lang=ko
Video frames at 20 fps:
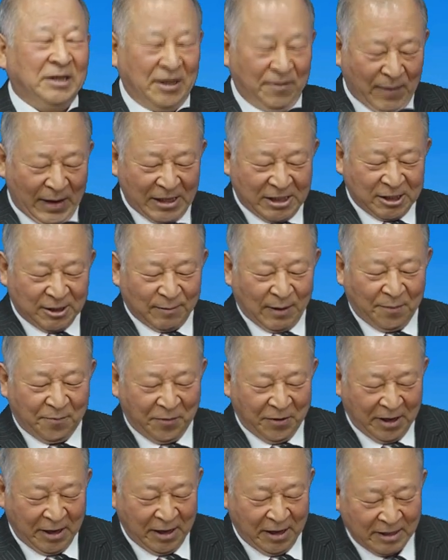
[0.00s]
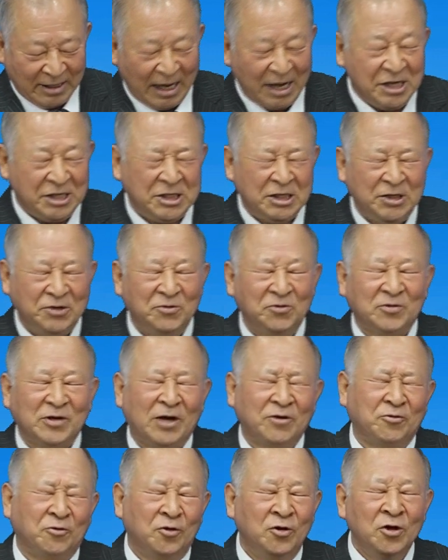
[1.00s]
이 말씀 앞에 다이시 눈을
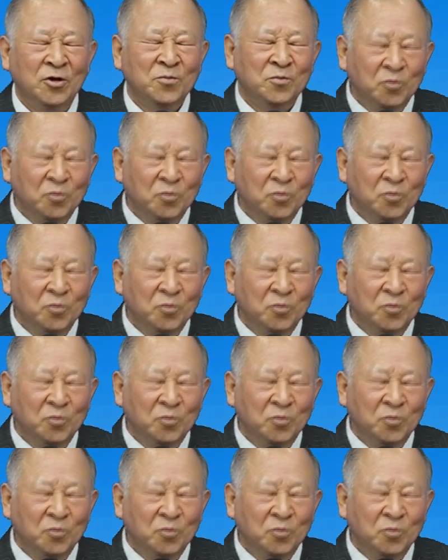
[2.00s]
감고